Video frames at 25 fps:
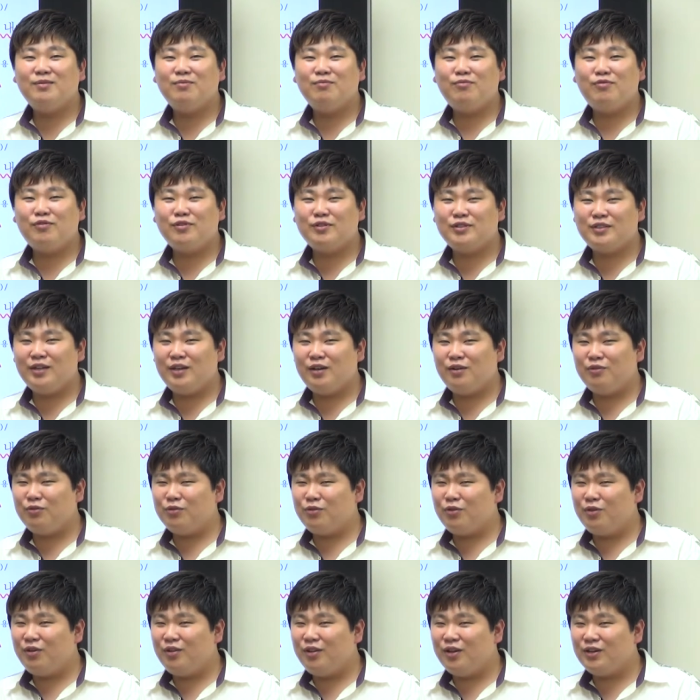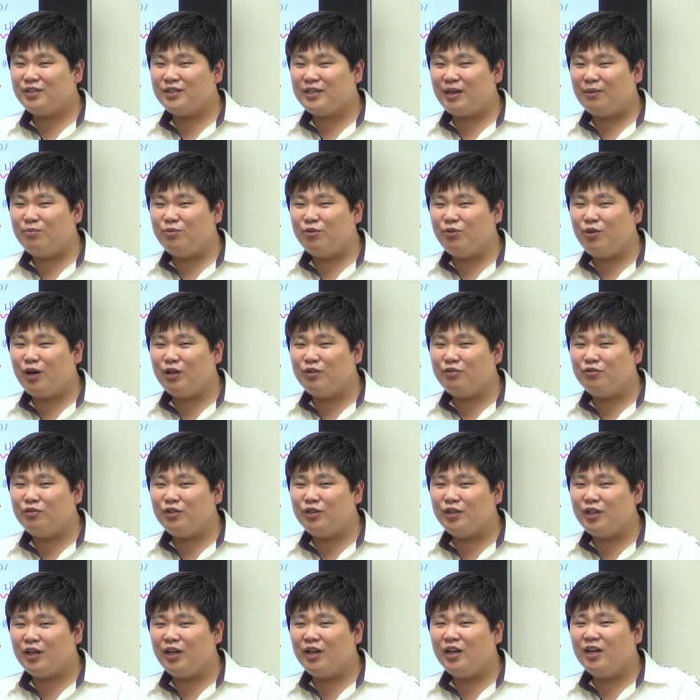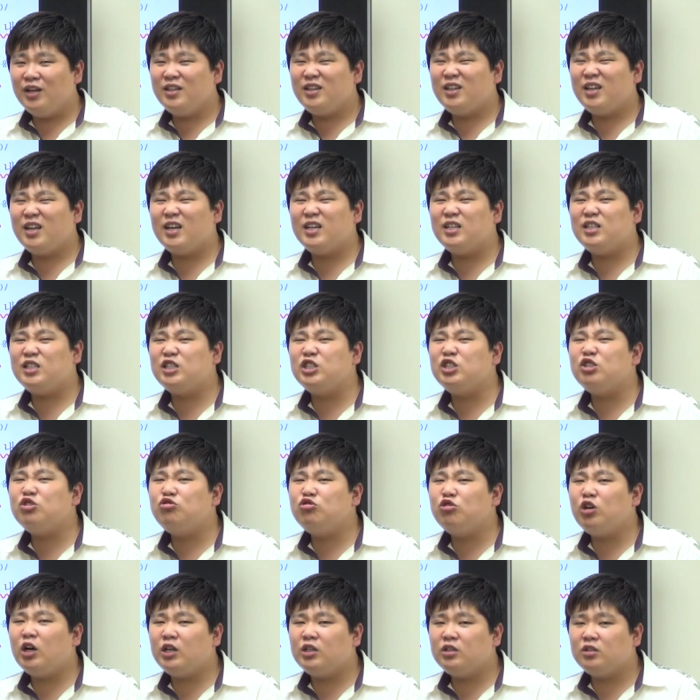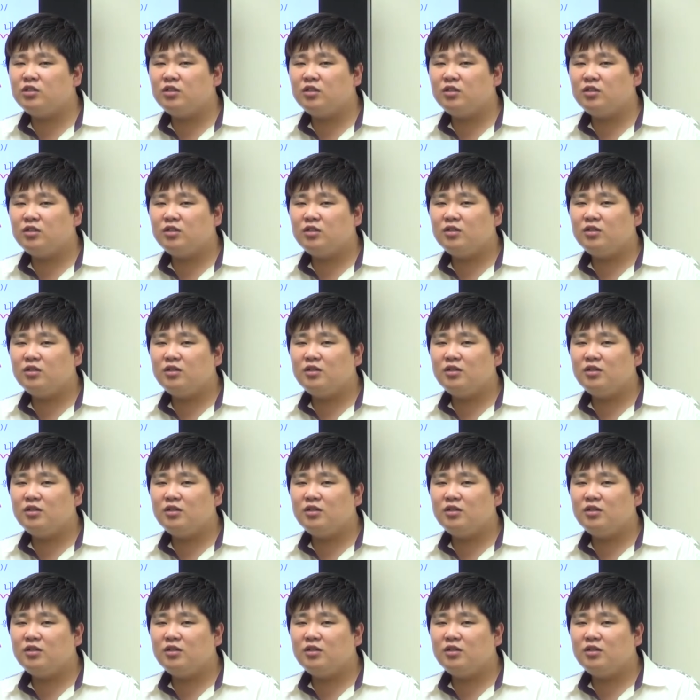푹 자고 라더 이상 잠도 안 오는데 되게 지루하죠